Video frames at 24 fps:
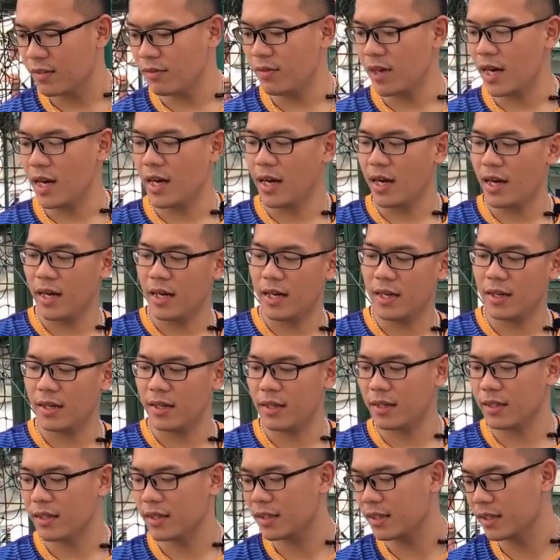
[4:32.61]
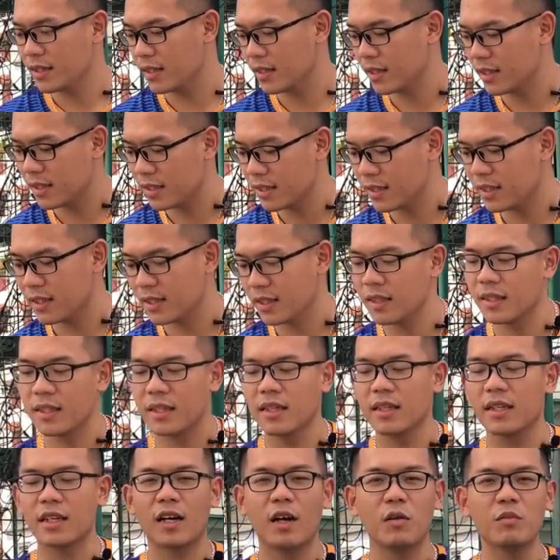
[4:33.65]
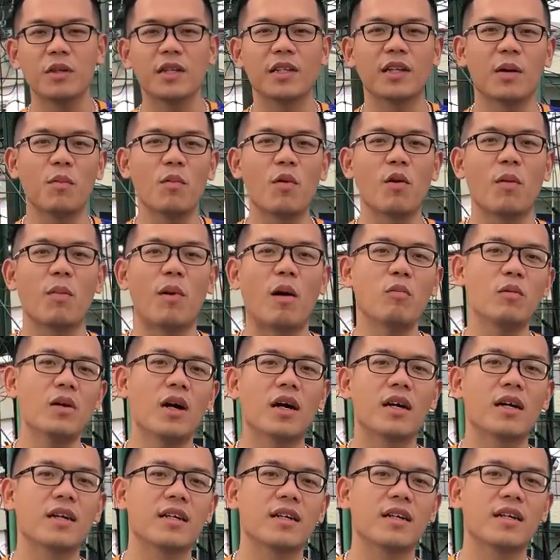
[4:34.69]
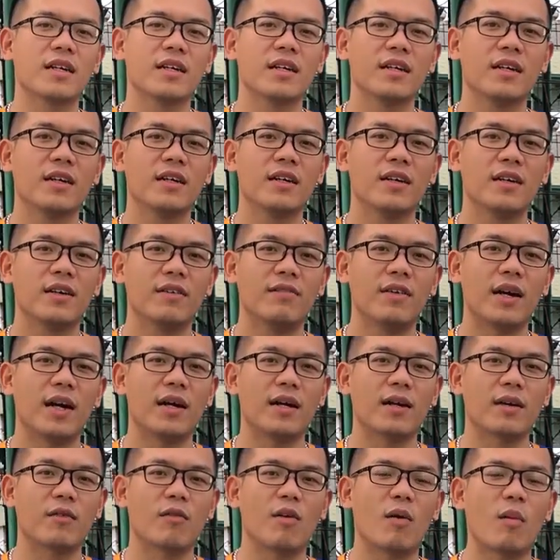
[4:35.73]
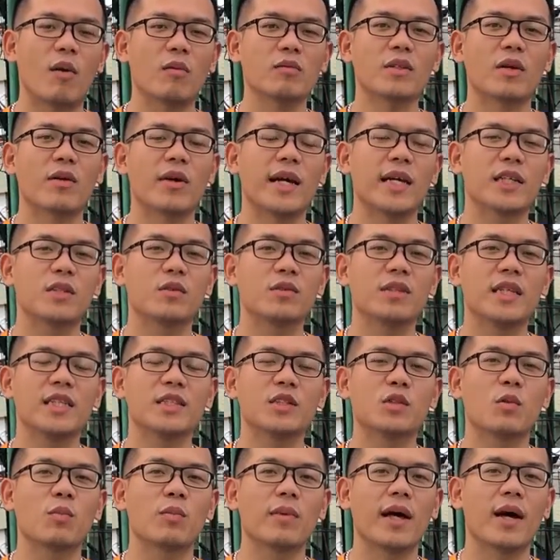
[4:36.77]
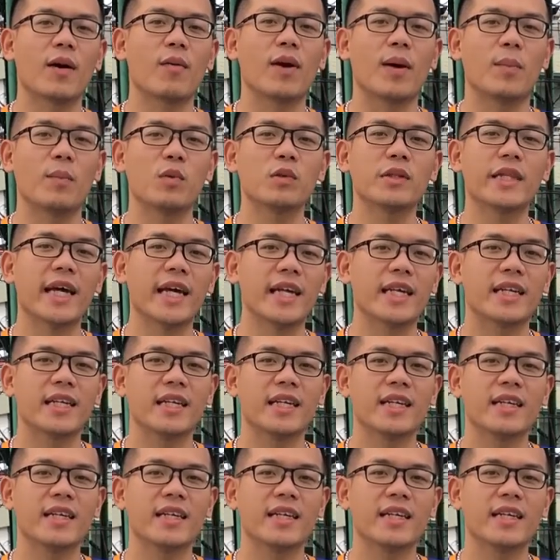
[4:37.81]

Và không thể thiếu một quả bóng được. Và quả bóng dạo này tôi tin dùng là quả Moten.